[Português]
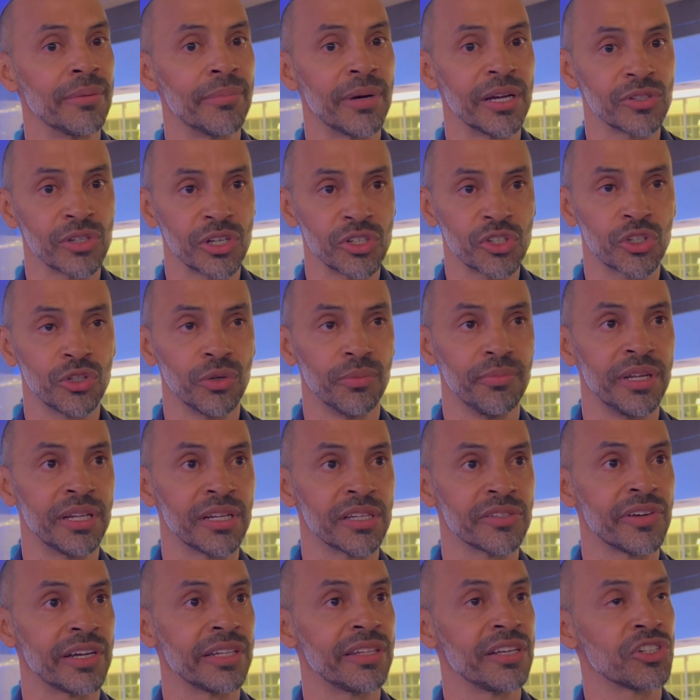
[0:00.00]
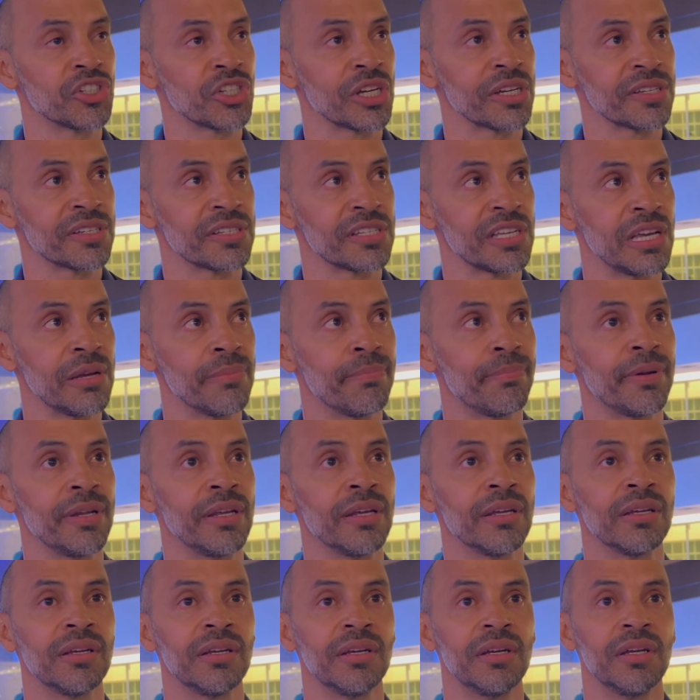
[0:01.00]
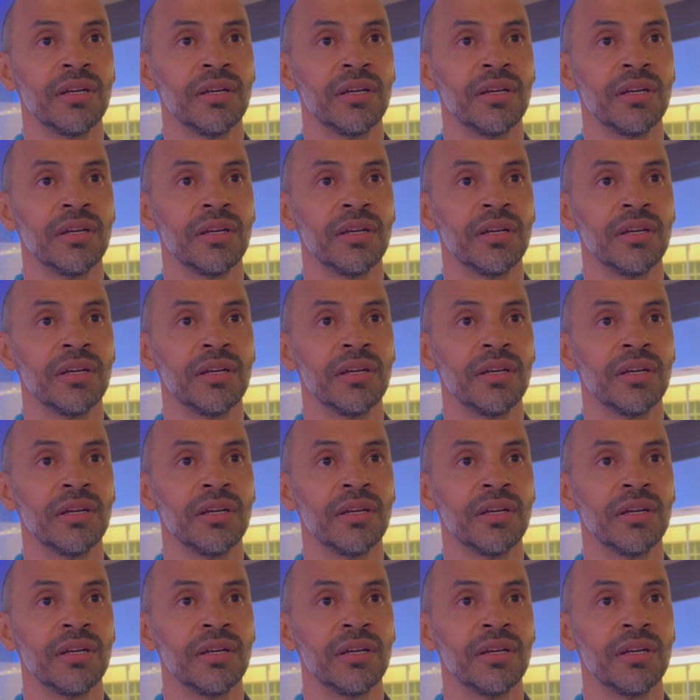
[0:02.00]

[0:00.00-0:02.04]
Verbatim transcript: mas eu acho que o Minas vai deixar sempre